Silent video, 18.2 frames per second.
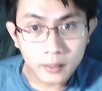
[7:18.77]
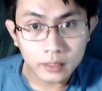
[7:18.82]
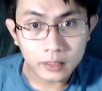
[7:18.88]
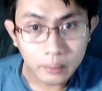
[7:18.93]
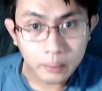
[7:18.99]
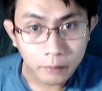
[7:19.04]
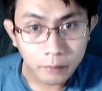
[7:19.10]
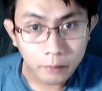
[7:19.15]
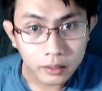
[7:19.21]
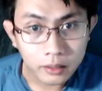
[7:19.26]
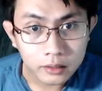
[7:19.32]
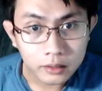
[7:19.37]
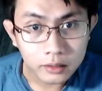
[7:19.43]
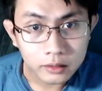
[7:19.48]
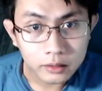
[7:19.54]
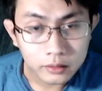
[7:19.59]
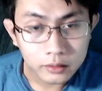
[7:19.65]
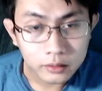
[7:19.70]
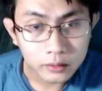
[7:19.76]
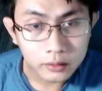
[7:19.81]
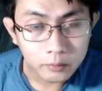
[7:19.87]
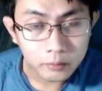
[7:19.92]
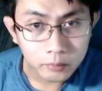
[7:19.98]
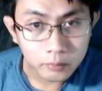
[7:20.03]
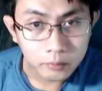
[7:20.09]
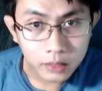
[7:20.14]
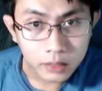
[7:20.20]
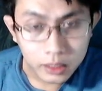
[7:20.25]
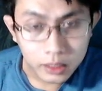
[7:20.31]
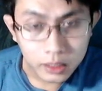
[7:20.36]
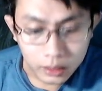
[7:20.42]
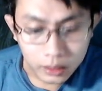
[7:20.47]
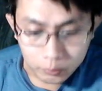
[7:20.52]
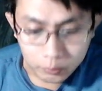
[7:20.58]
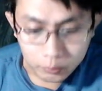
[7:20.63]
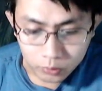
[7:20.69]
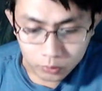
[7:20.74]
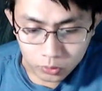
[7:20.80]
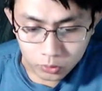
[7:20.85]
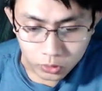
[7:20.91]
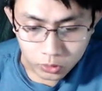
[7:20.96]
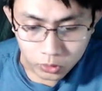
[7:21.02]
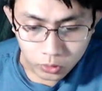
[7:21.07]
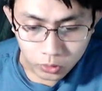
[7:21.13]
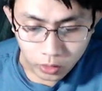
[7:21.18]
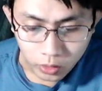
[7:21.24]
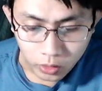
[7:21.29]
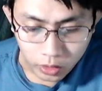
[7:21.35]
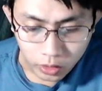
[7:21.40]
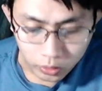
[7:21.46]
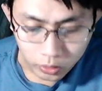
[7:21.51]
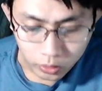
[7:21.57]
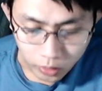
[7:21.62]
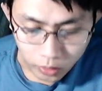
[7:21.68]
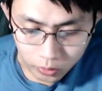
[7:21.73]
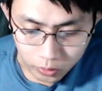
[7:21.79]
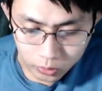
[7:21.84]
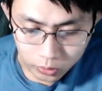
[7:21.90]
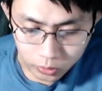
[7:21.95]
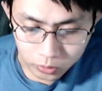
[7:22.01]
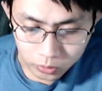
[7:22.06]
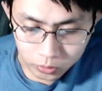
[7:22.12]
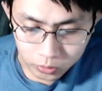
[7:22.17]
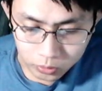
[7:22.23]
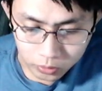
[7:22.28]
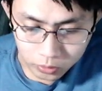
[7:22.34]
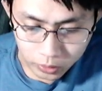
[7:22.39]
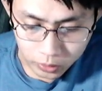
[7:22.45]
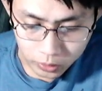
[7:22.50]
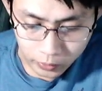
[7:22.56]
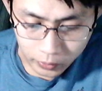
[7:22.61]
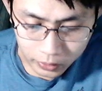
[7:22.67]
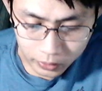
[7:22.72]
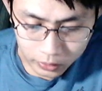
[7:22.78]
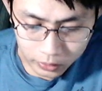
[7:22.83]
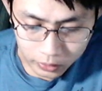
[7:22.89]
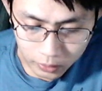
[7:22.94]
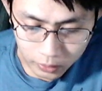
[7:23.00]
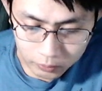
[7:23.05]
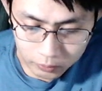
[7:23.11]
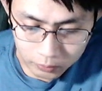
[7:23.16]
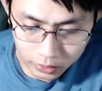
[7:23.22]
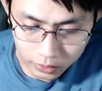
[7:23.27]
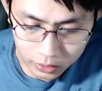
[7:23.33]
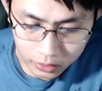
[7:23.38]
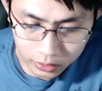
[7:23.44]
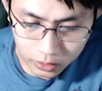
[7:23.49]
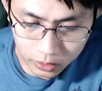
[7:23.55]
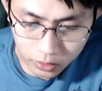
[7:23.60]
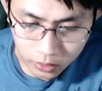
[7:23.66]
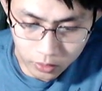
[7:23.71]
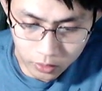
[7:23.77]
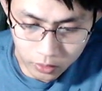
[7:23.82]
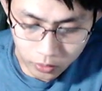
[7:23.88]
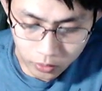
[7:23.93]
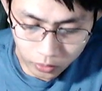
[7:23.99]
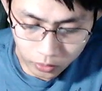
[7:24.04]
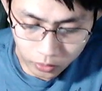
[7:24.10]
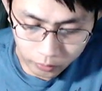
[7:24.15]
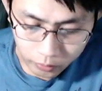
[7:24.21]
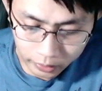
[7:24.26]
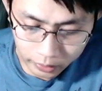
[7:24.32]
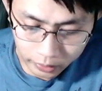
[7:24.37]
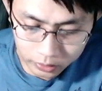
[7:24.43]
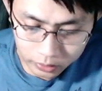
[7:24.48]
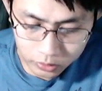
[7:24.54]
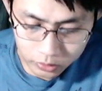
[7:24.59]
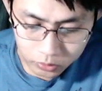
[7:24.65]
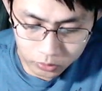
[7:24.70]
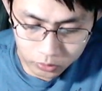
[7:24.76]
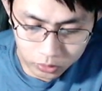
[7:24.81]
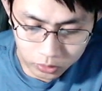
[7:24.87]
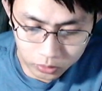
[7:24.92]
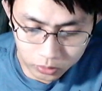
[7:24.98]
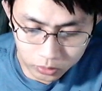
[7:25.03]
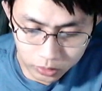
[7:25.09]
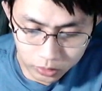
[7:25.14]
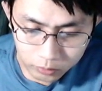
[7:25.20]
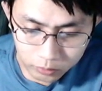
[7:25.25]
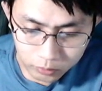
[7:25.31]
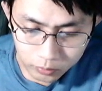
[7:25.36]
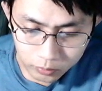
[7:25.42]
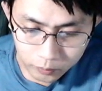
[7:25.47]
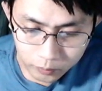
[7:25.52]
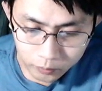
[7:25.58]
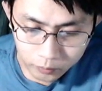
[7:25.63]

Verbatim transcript: napaka madali lang po itong tutorial na nito, how to create thumbnail on Light Studio, yan po.